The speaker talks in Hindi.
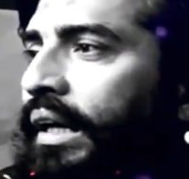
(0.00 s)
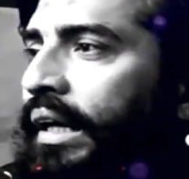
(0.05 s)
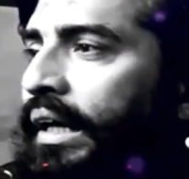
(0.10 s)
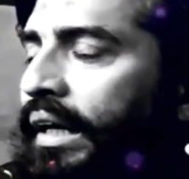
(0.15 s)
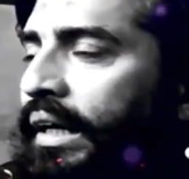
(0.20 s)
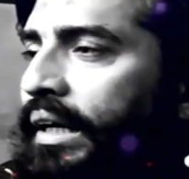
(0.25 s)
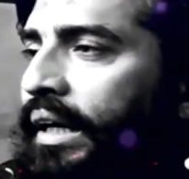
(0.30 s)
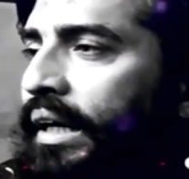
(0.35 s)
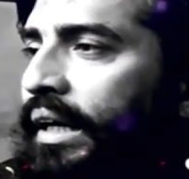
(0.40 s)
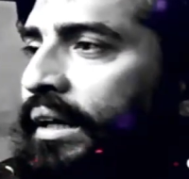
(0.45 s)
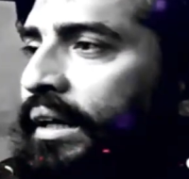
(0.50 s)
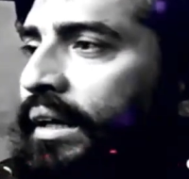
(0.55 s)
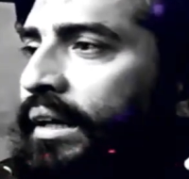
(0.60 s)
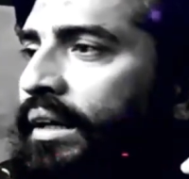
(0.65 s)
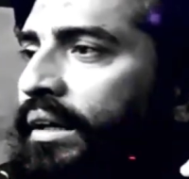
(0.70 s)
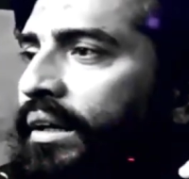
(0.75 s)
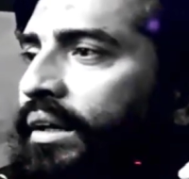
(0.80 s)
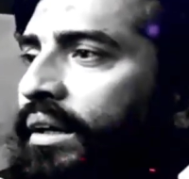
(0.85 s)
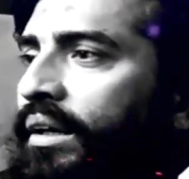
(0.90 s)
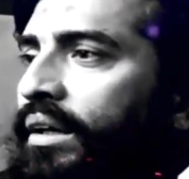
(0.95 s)
लेकिन
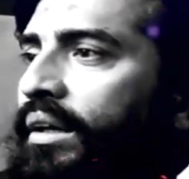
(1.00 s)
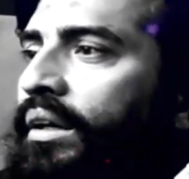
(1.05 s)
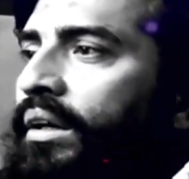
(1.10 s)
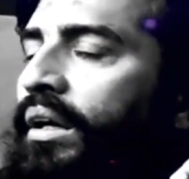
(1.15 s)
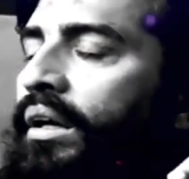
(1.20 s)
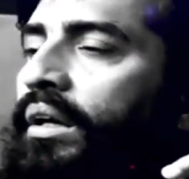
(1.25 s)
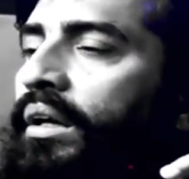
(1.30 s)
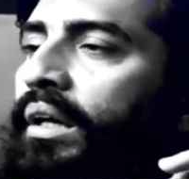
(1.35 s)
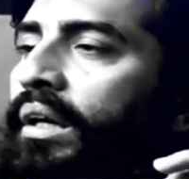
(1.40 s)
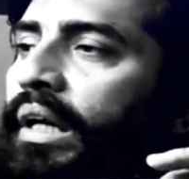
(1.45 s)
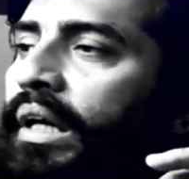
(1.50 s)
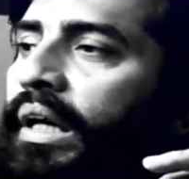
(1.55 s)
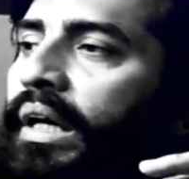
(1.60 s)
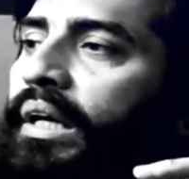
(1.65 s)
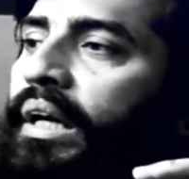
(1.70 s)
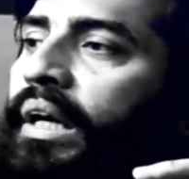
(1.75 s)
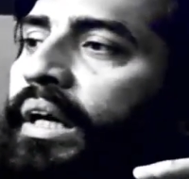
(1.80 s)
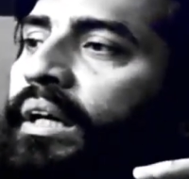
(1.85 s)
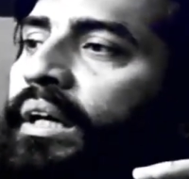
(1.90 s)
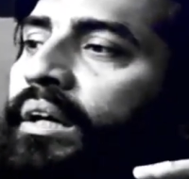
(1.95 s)

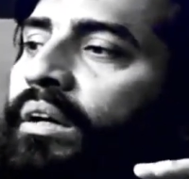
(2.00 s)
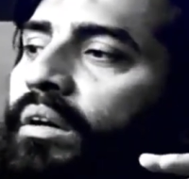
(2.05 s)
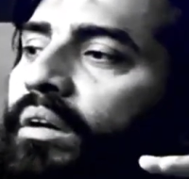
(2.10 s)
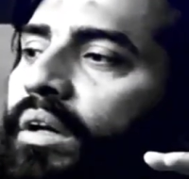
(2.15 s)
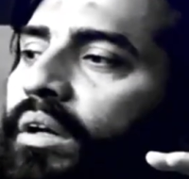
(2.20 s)
लेकिन